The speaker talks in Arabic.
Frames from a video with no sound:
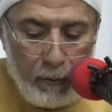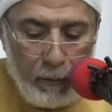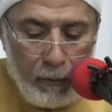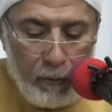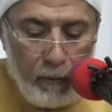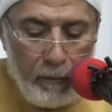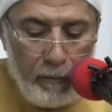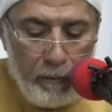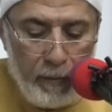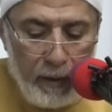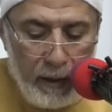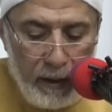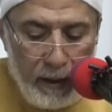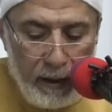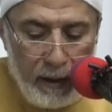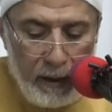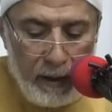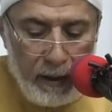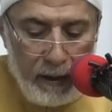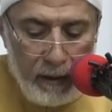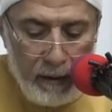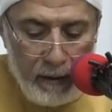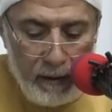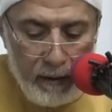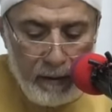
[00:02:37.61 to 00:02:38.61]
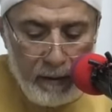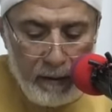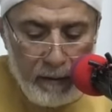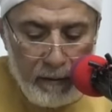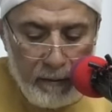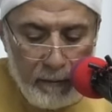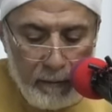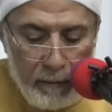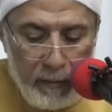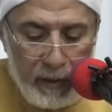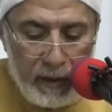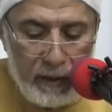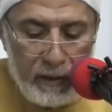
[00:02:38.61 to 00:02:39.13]
قربه
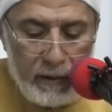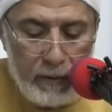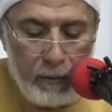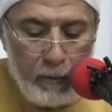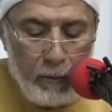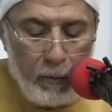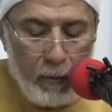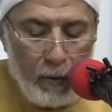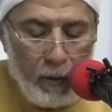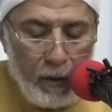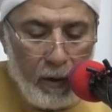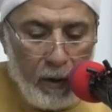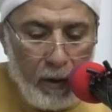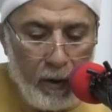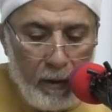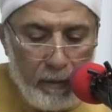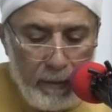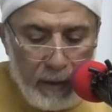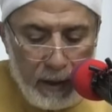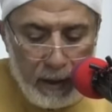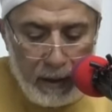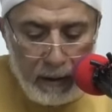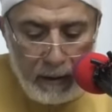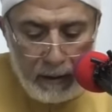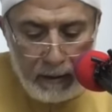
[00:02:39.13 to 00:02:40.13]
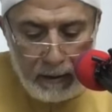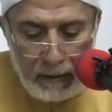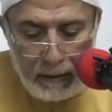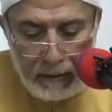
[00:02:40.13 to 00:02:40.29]
مثل قاب